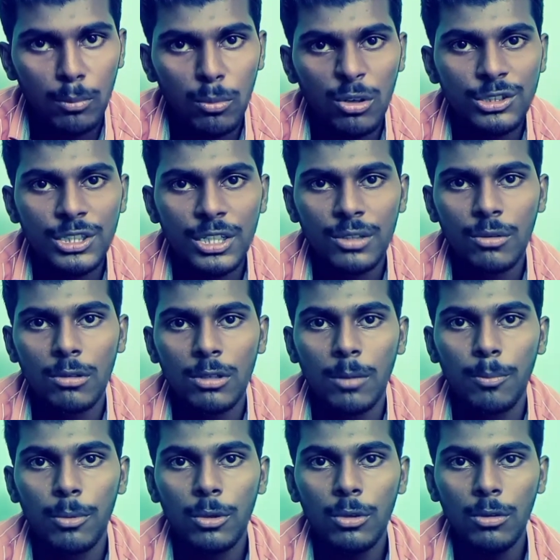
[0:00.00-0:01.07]
బుక్
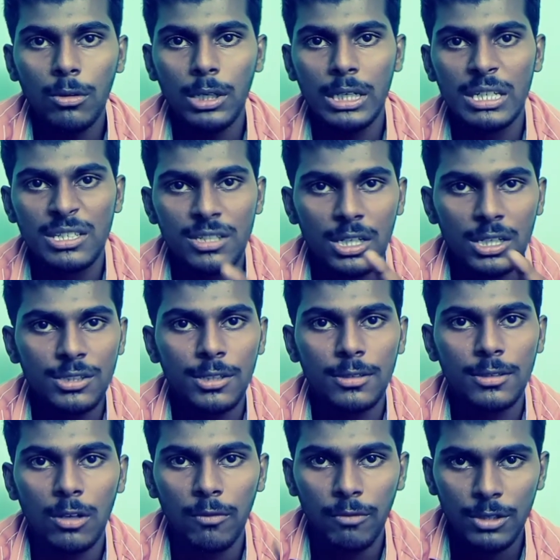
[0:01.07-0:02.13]
చేసుకున్నప్పుడు ఇన్స్ట్రక్షన్స్లో
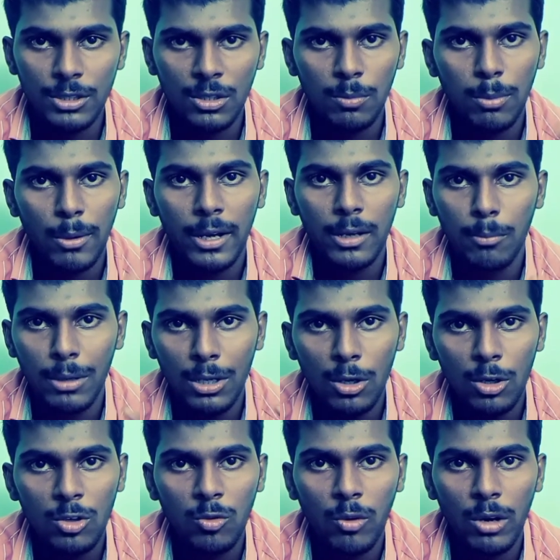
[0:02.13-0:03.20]
ఫస్ట్ పాయింట్ బిలో
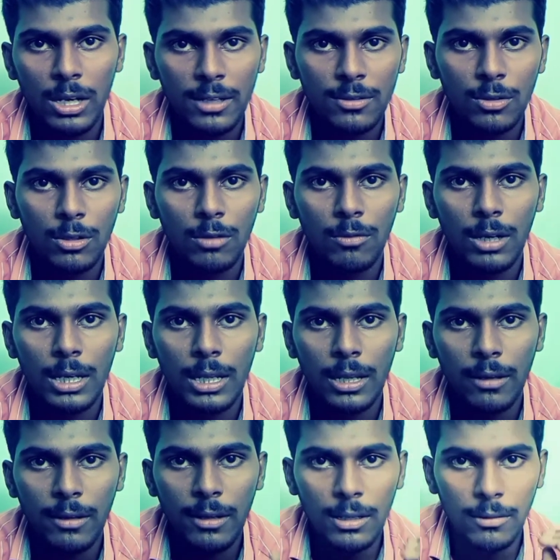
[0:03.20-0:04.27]
ట్వెల్వ్ ఇయర్స్ ఉన్న వాళ్ళకి
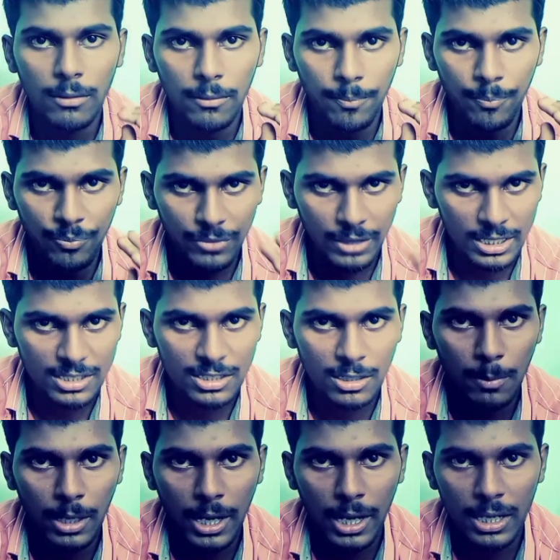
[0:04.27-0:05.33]
దర్శనం
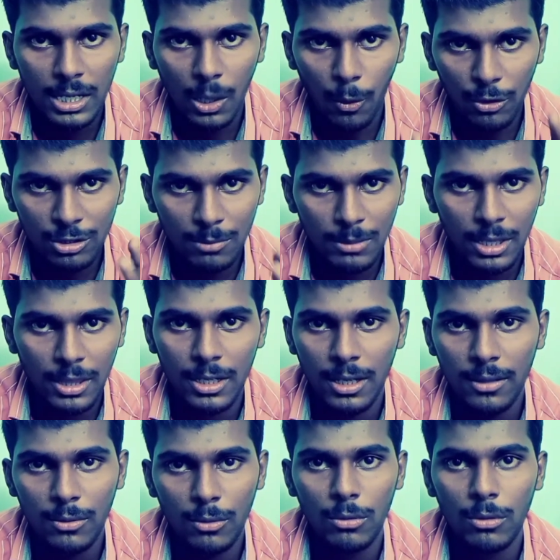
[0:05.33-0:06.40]
టికెట్ అవసరం లేదనేసి
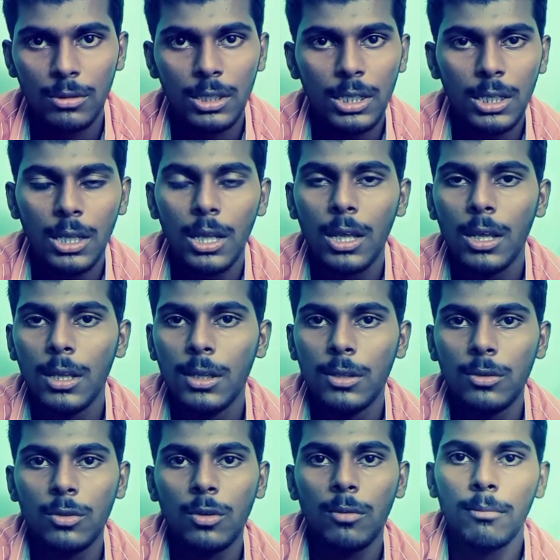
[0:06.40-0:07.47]
ఉంటుంది
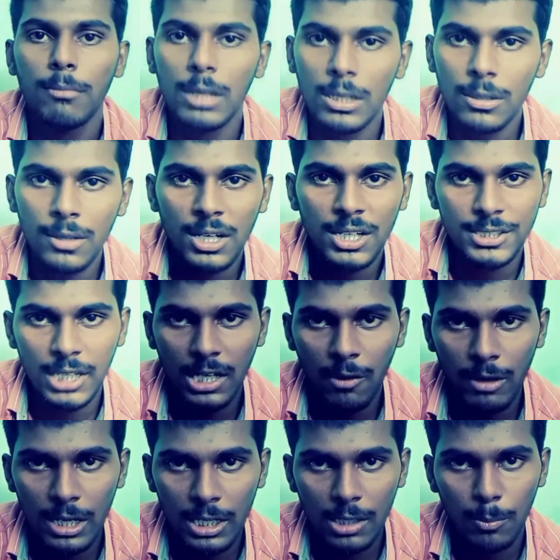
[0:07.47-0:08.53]
సో మీరు దర్శనానికి
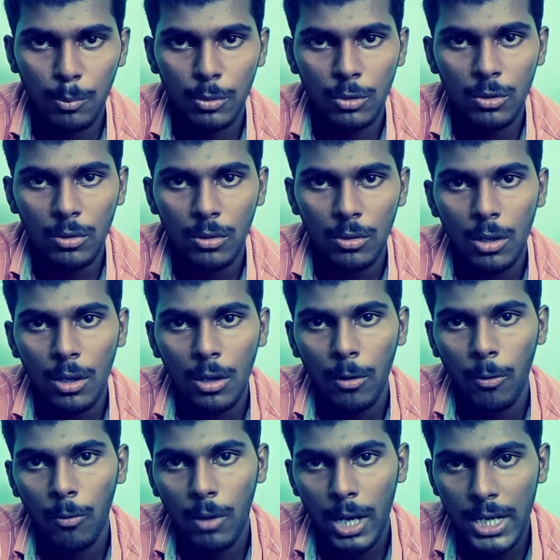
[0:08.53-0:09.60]
వెళ్ళేటప్పుడు
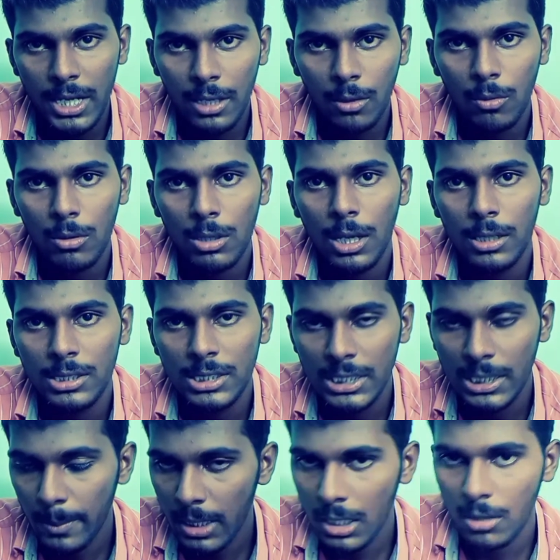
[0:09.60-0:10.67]
వారిని కూడా
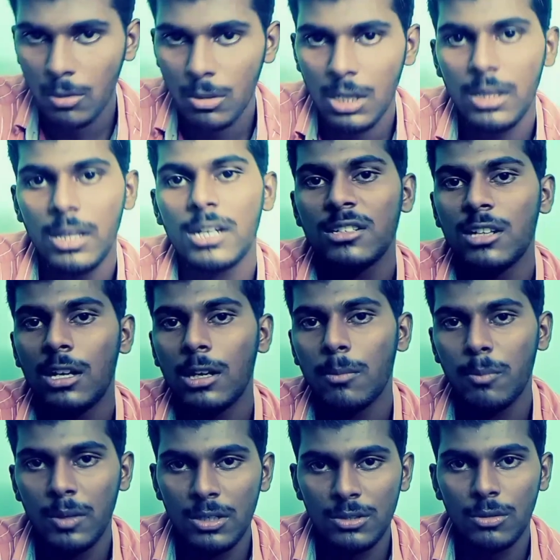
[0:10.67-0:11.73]
చిన్నపిల్లలను కూడా దర్శనానికి
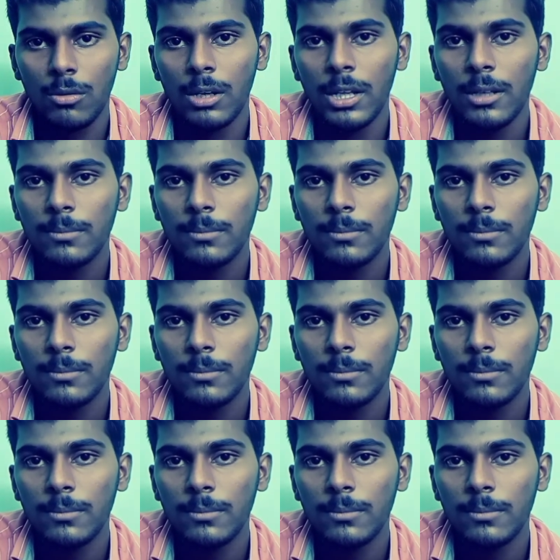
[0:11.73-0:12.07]
పిలుచుకొని